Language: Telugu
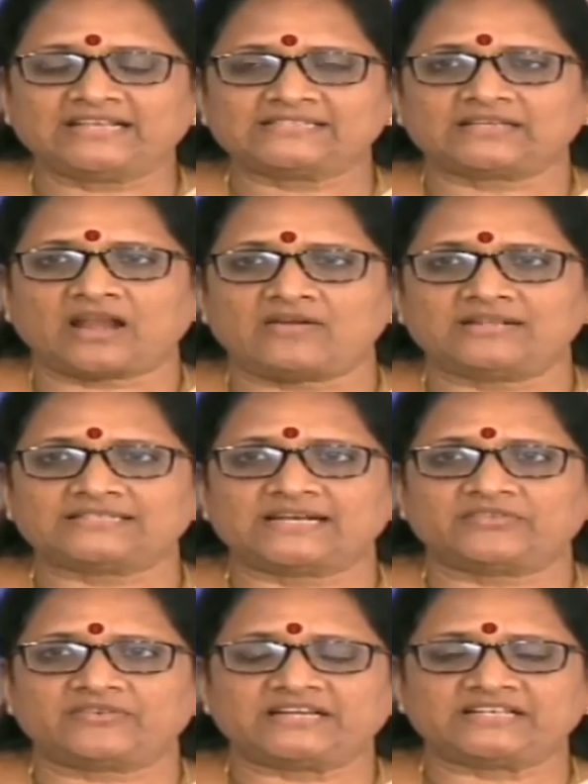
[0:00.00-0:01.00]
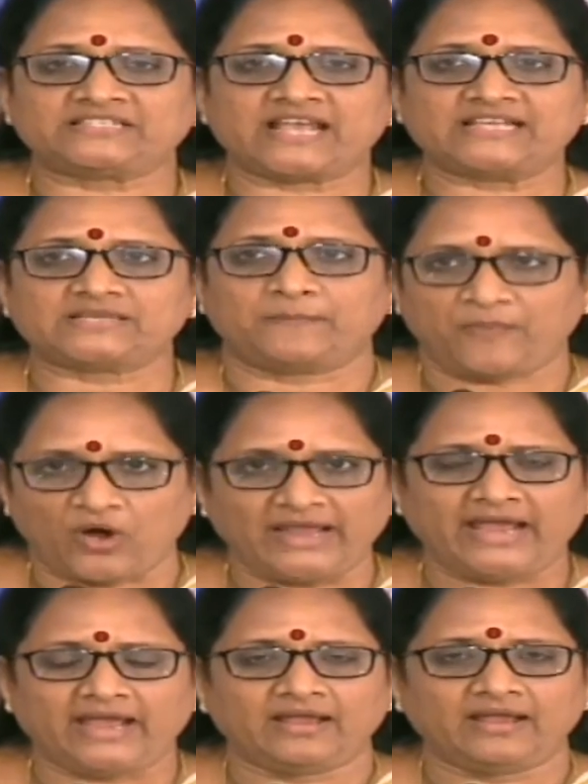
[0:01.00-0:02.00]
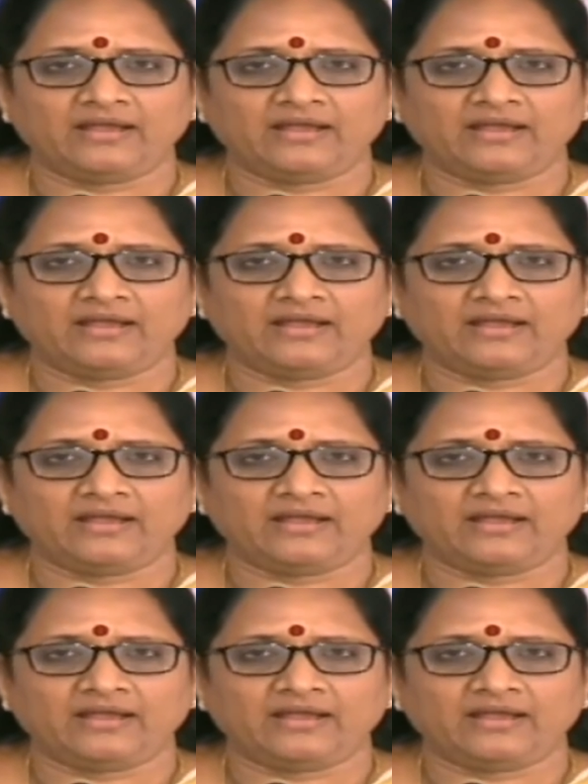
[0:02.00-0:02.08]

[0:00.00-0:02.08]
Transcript: తీసుకురావాల్సినటువంటి స్టేజ్ పోయి